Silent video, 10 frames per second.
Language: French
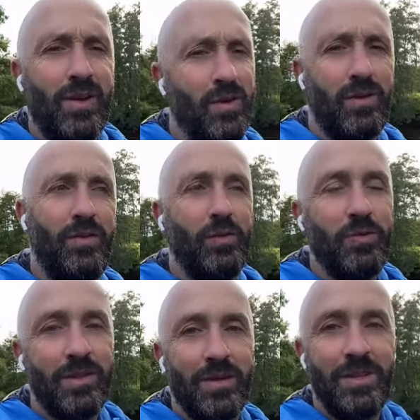là on a fait tous
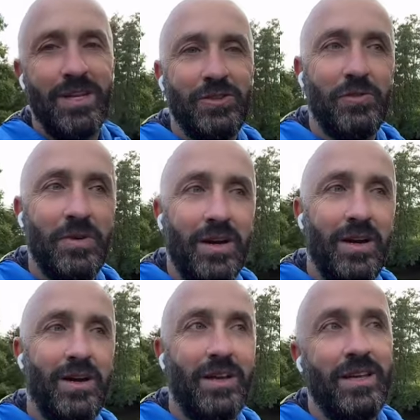les
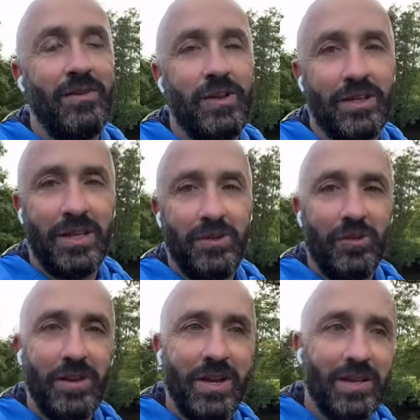aménagements et on est en train de
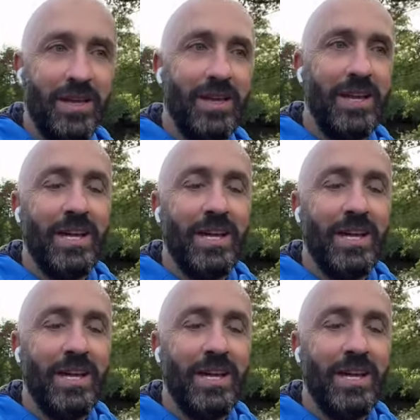regarder